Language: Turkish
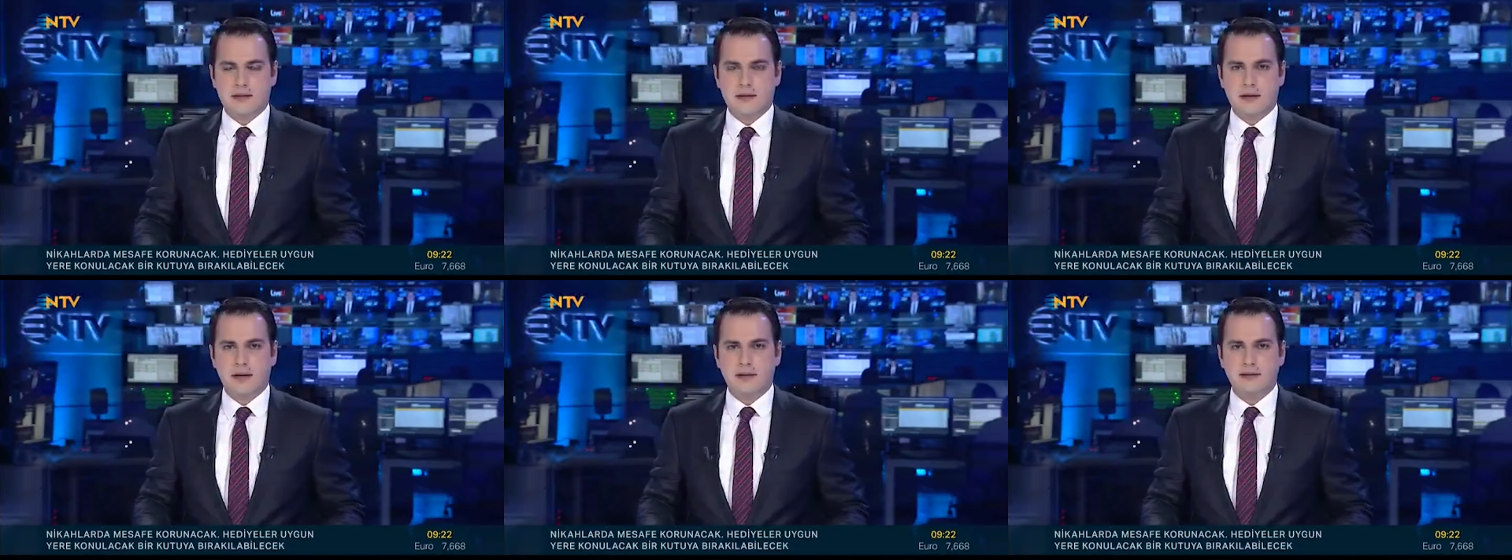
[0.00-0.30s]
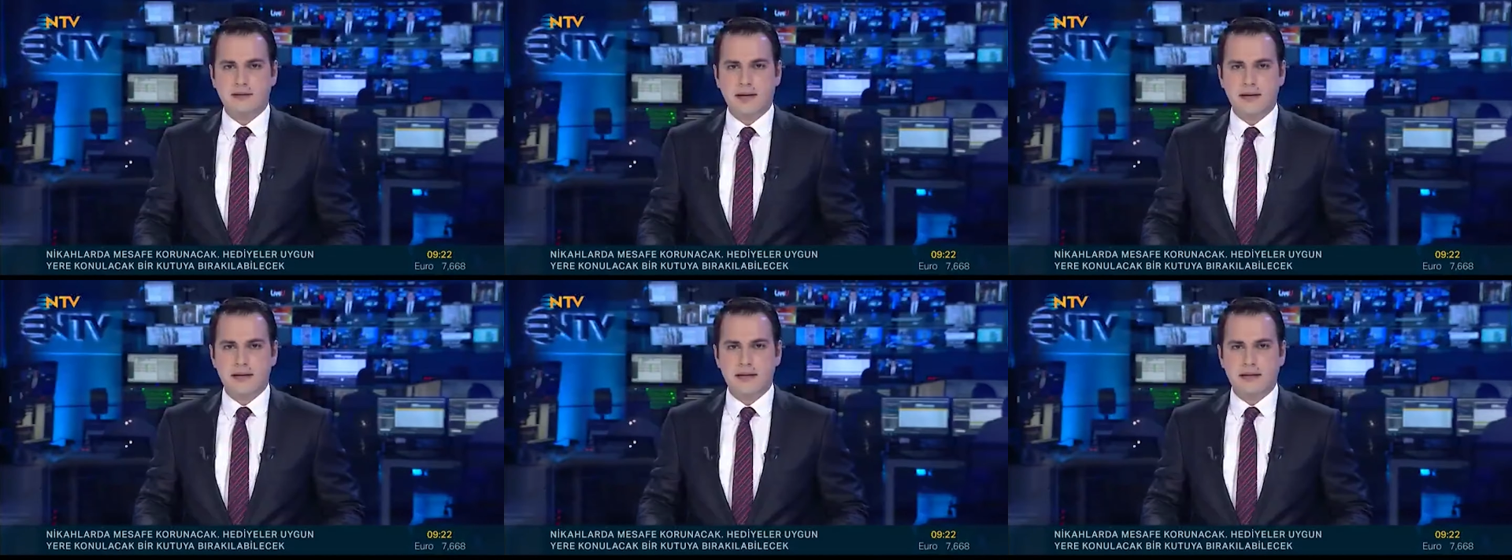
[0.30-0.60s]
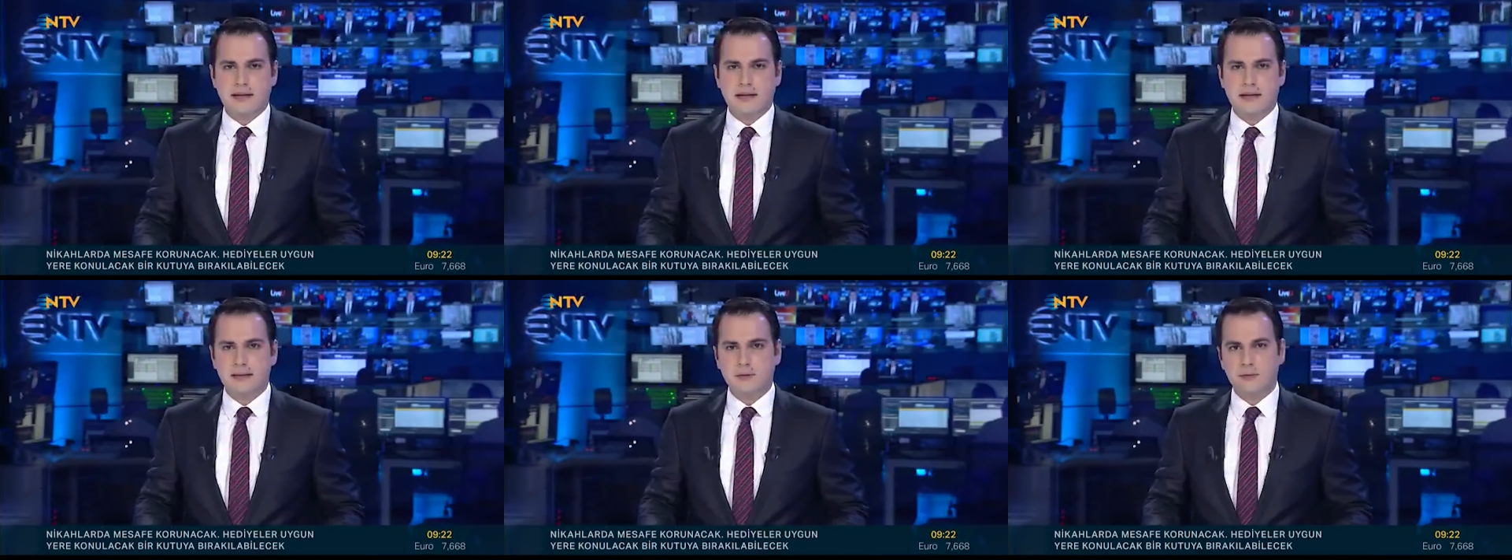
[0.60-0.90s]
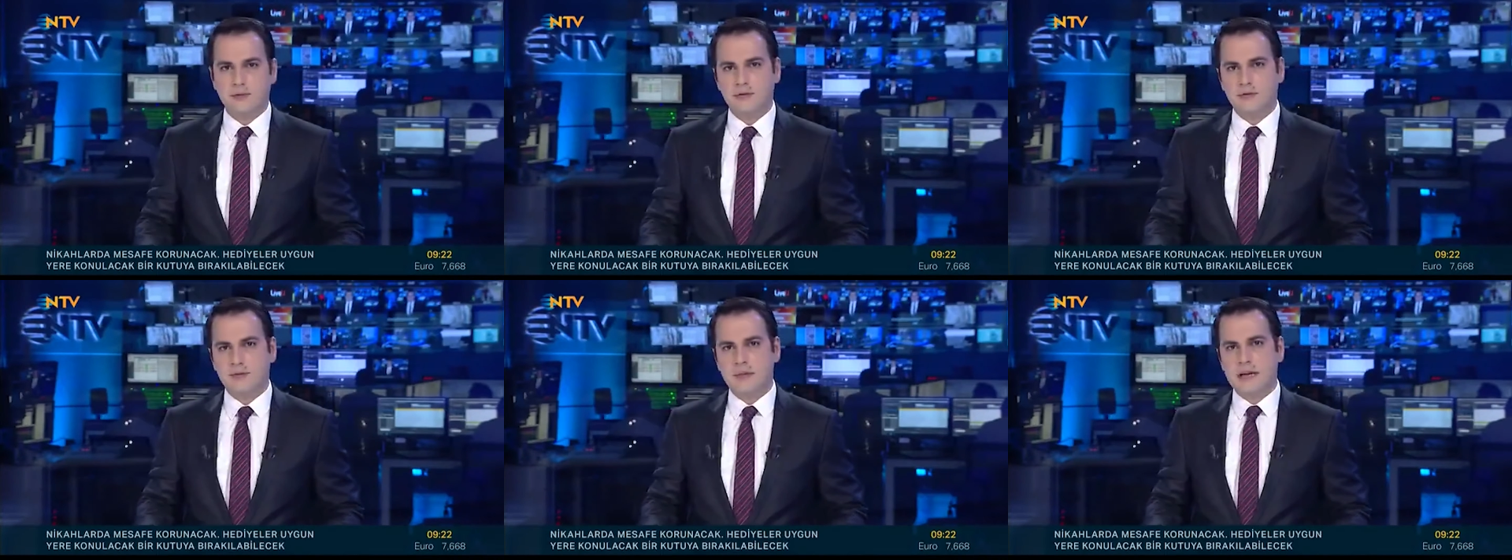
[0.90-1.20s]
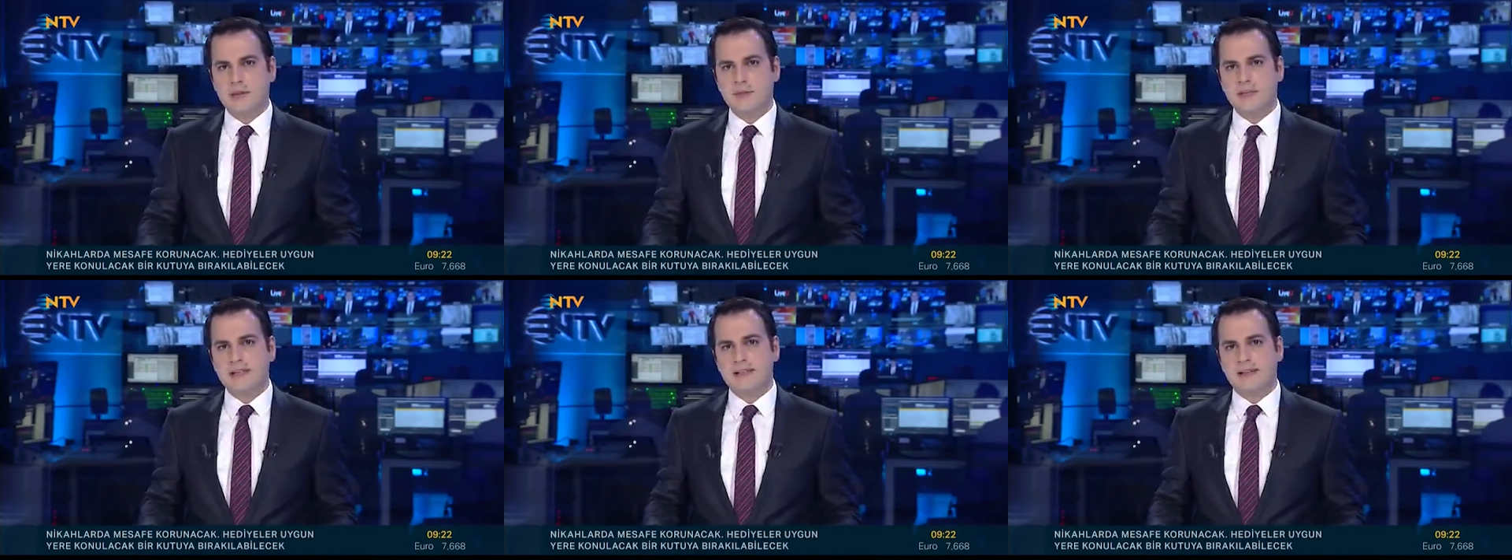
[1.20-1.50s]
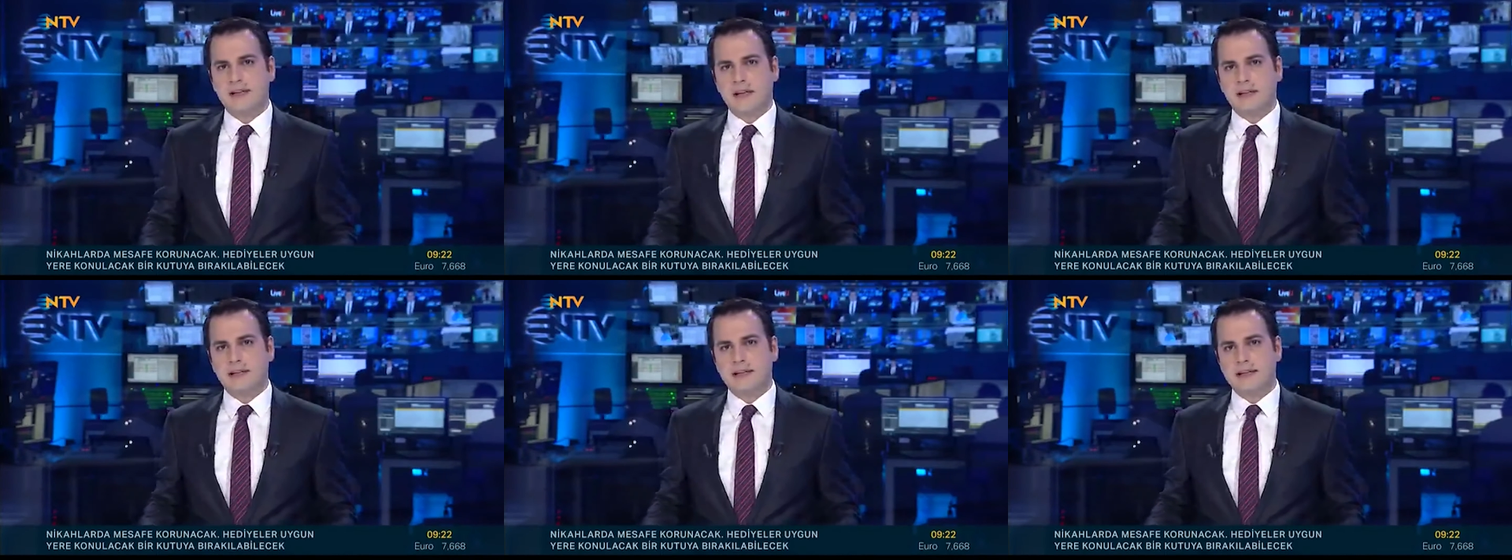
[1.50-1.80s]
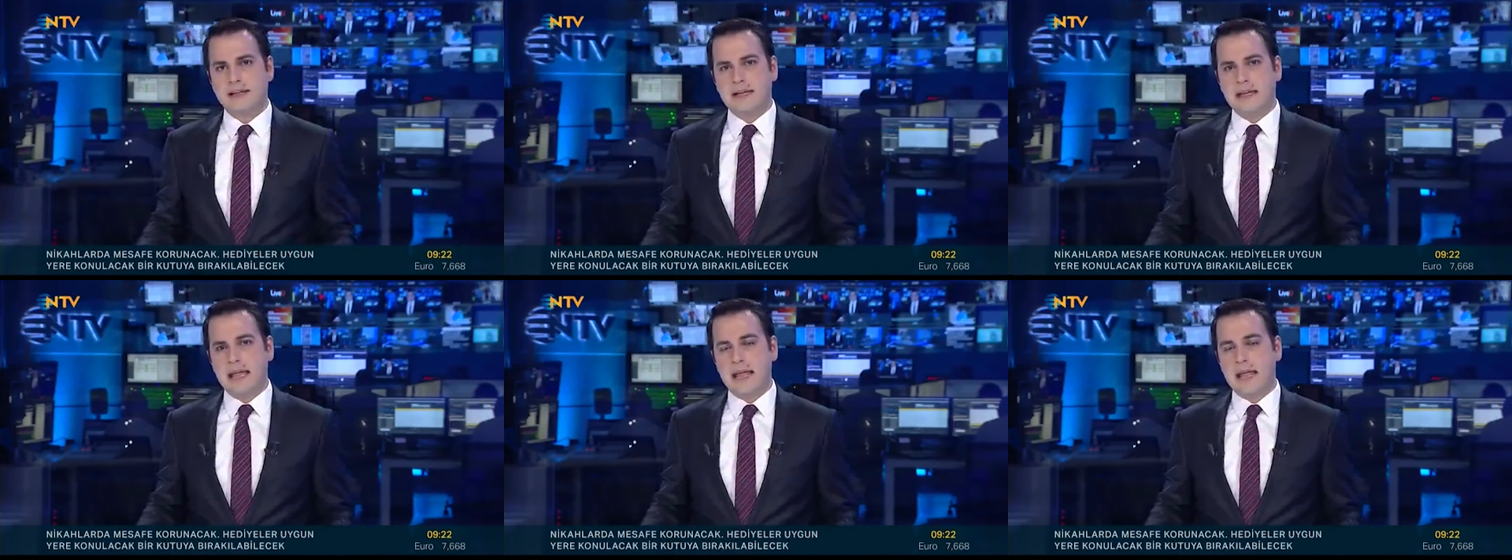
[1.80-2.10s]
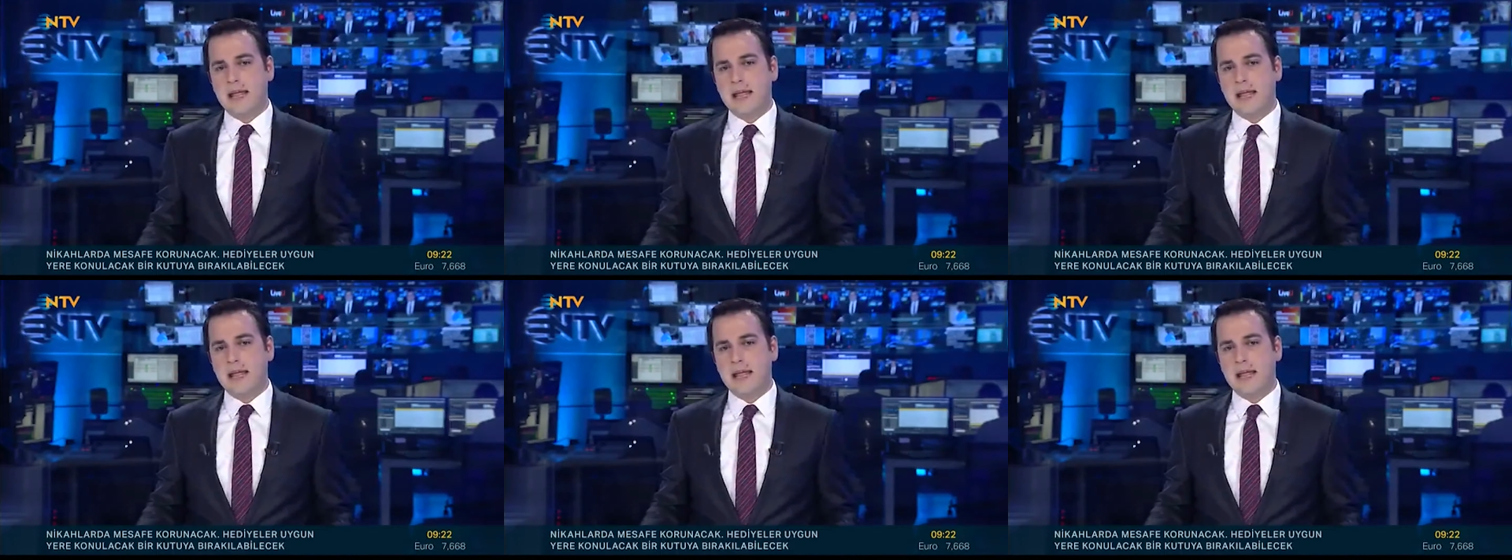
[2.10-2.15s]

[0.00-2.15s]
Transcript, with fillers: Antalya'da Türk bilim insanları